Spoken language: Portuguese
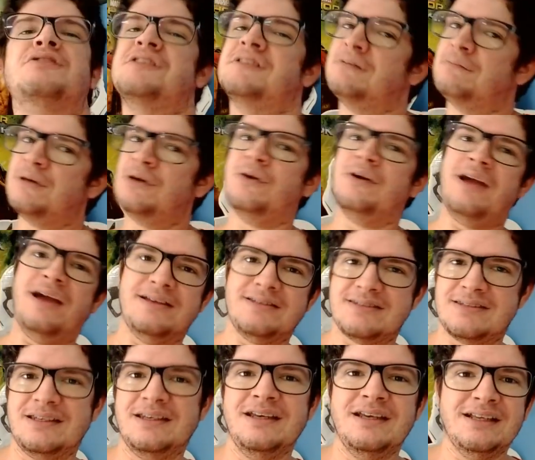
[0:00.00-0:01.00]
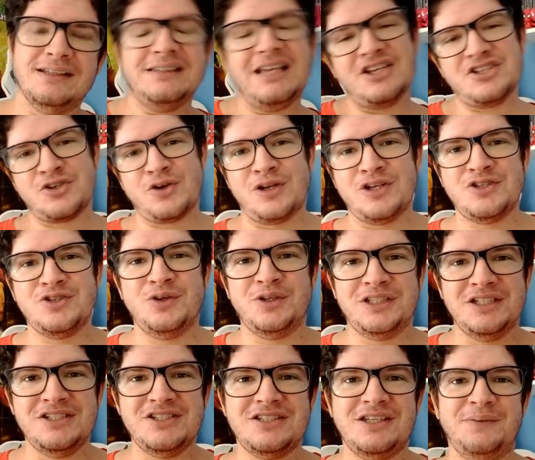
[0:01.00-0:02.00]
você também conhece na história de
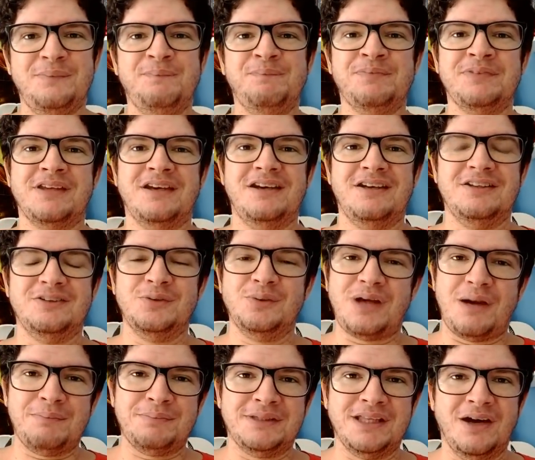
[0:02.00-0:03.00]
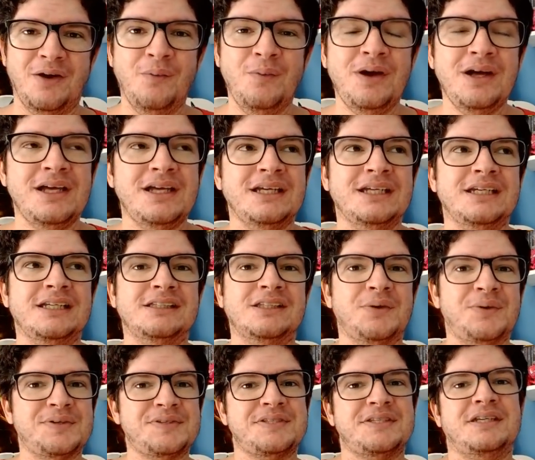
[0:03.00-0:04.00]
origem é, do Capitão.
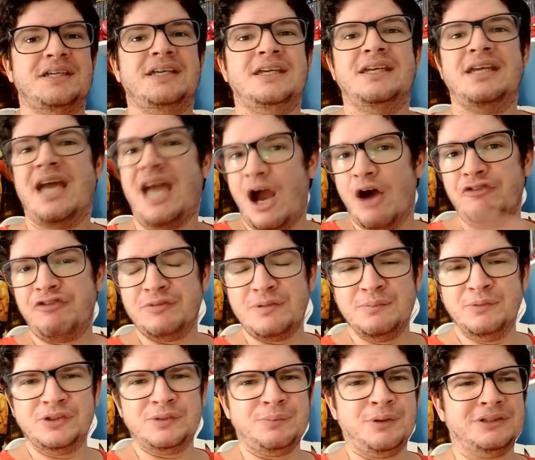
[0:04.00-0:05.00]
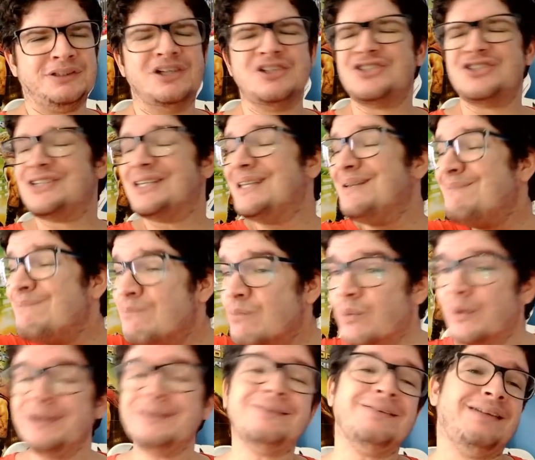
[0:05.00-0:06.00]
Então, assim, é um filme muito importante e
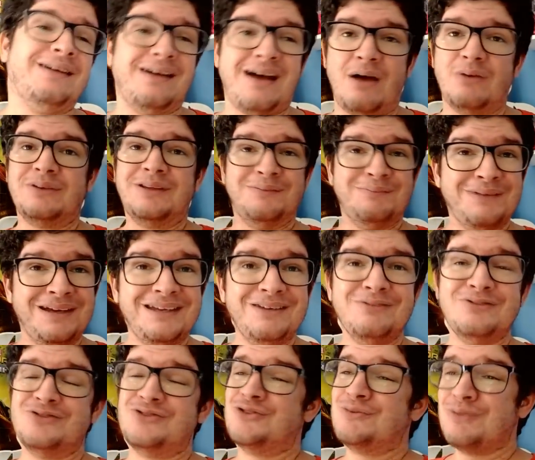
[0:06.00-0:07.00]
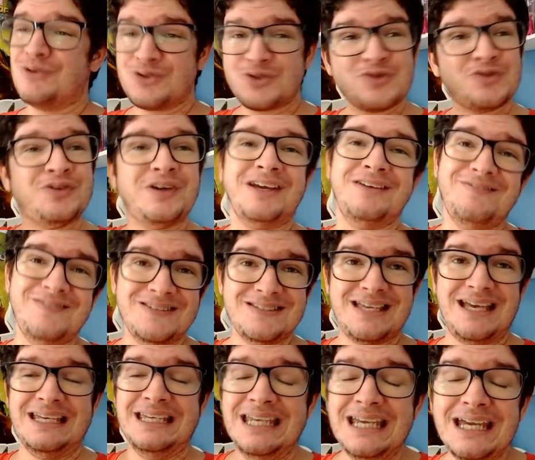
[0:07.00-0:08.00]
muito legal também, um dos meus favoritos
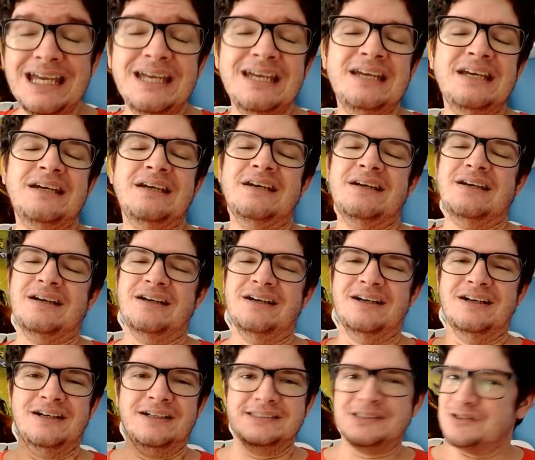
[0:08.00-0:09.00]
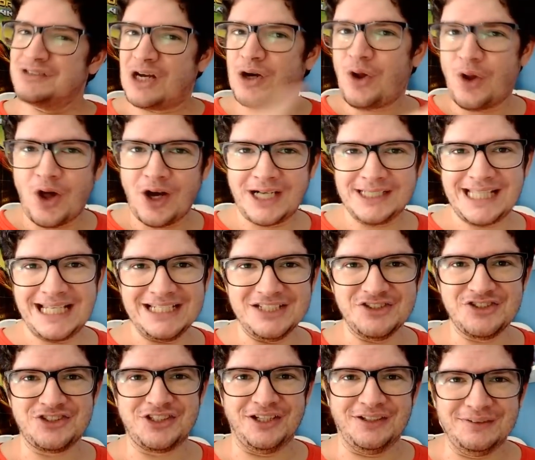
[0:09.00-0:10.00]
aí. Uh, então já coloca na
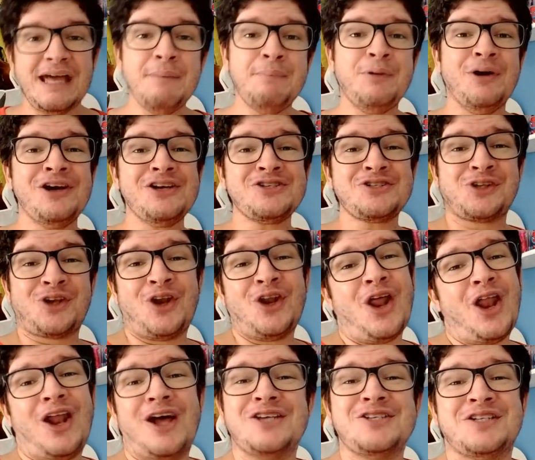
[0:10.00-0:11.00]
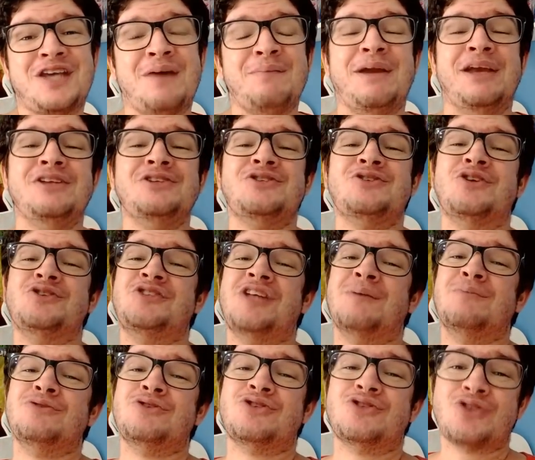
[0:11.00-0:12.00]
lista. Depois, cronologicamente, nós
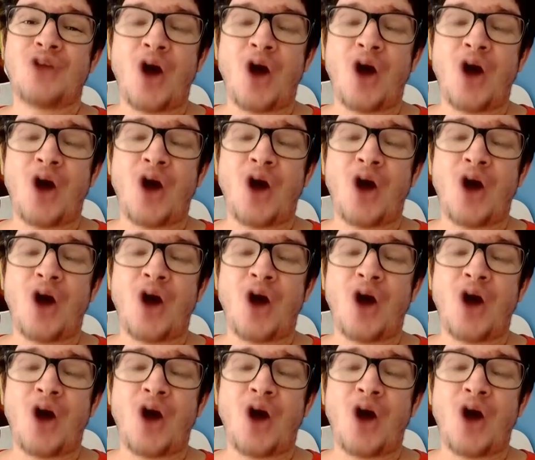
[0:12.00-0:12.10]
temos